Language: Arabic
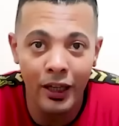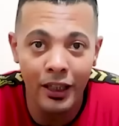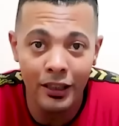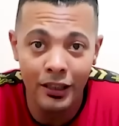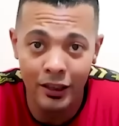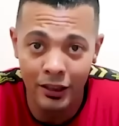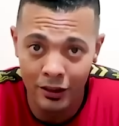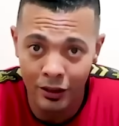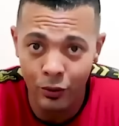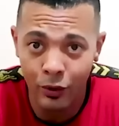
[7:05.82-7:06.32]

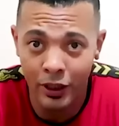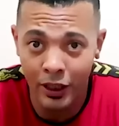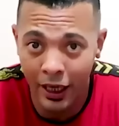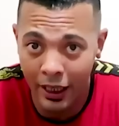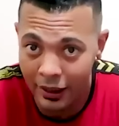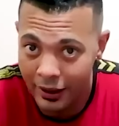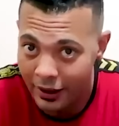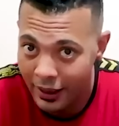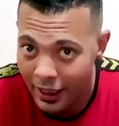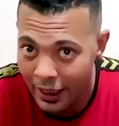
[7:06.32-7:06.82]
وقالت كتير وانا
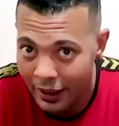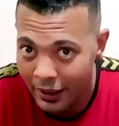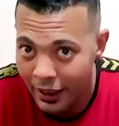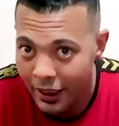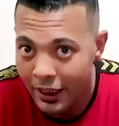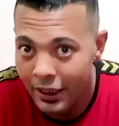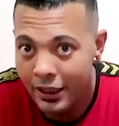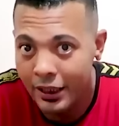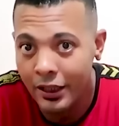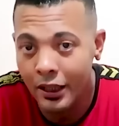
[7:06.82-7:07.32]
عندها
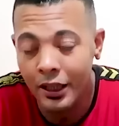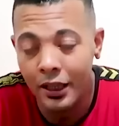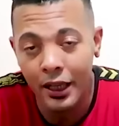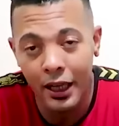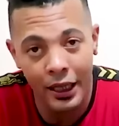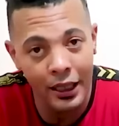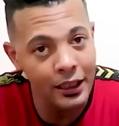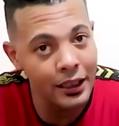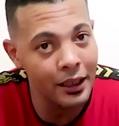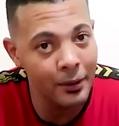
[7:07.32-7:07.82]
هناك
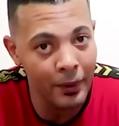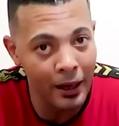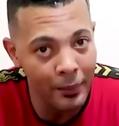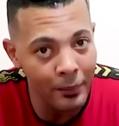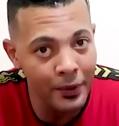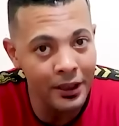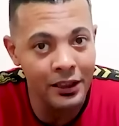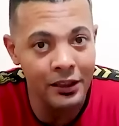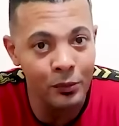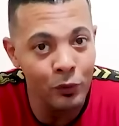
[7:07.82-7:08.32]
قالت لي يا
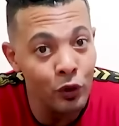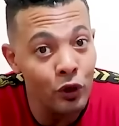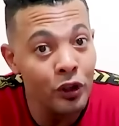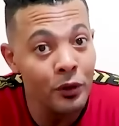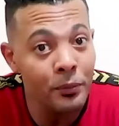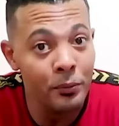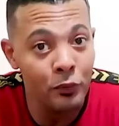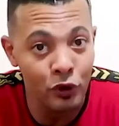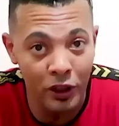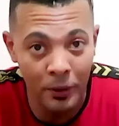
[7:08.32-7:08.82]
محمد دي
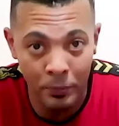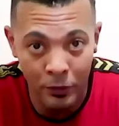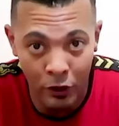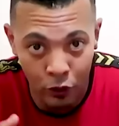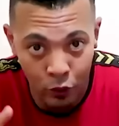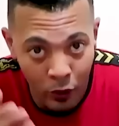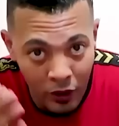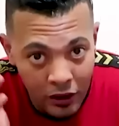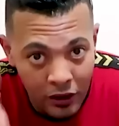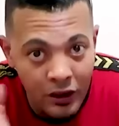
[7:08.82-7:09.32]
ممكن انت
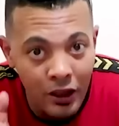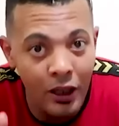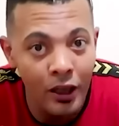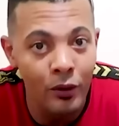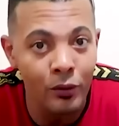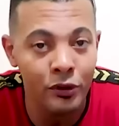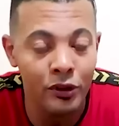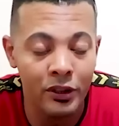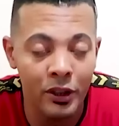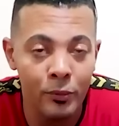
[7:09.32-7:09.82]
بتتوضى
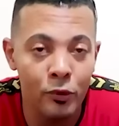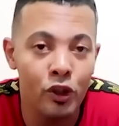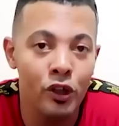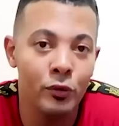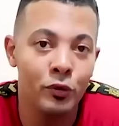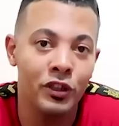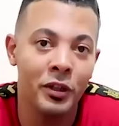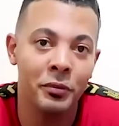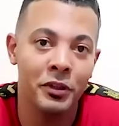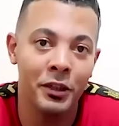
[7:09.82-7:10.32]
وانت
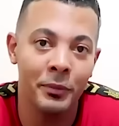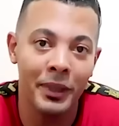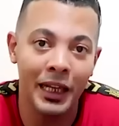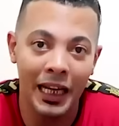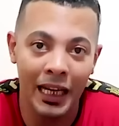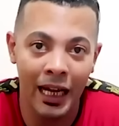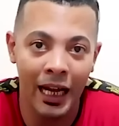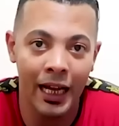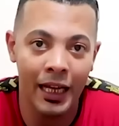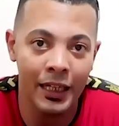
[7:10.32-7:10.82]
ممكن انت بتعمل
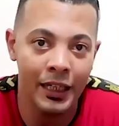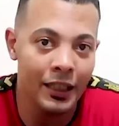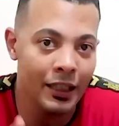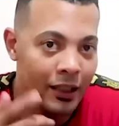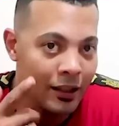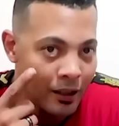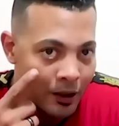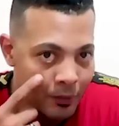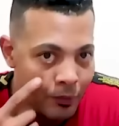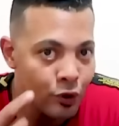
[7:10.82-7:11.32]
اي حاجه
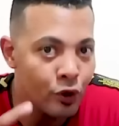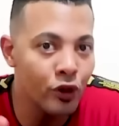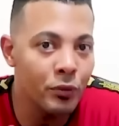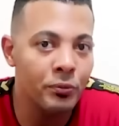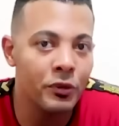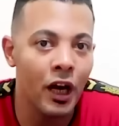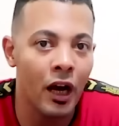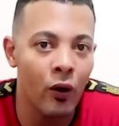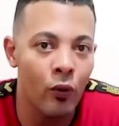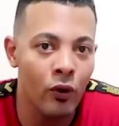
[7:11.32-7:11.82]

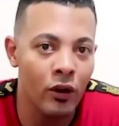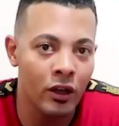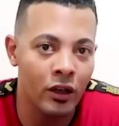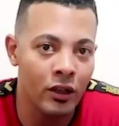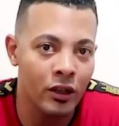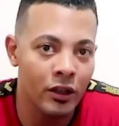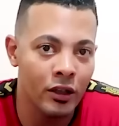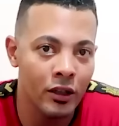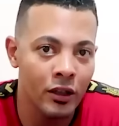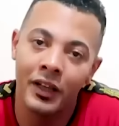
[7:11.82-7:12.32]
ممكن تعورك
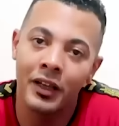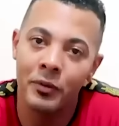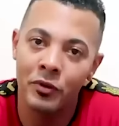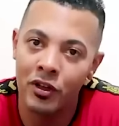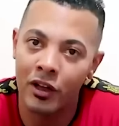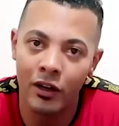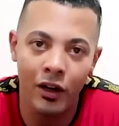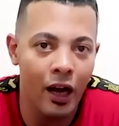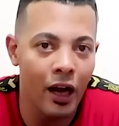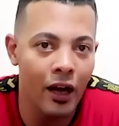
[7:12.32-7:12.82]
فانا
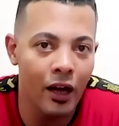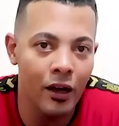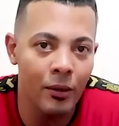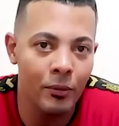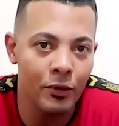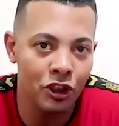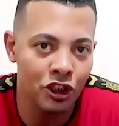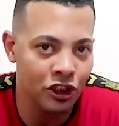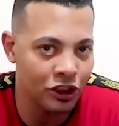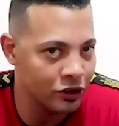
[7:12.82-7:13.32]
بصراحه
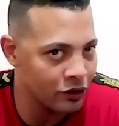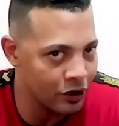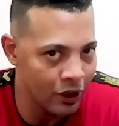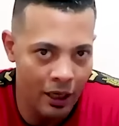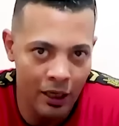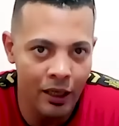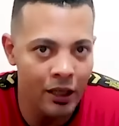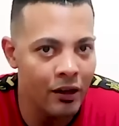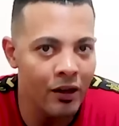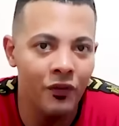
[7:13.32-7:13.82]
مش
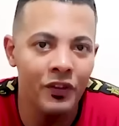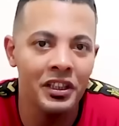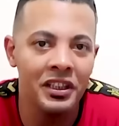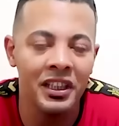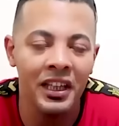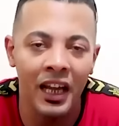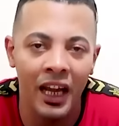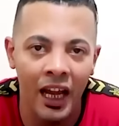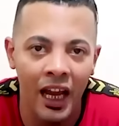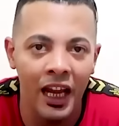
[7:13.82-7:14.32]
انا
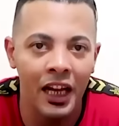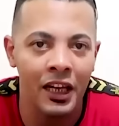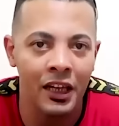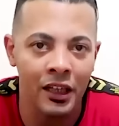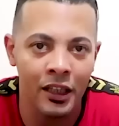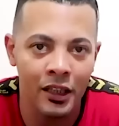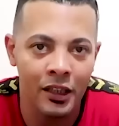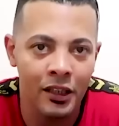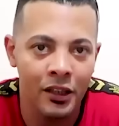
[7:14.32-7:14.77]
رافض نهائي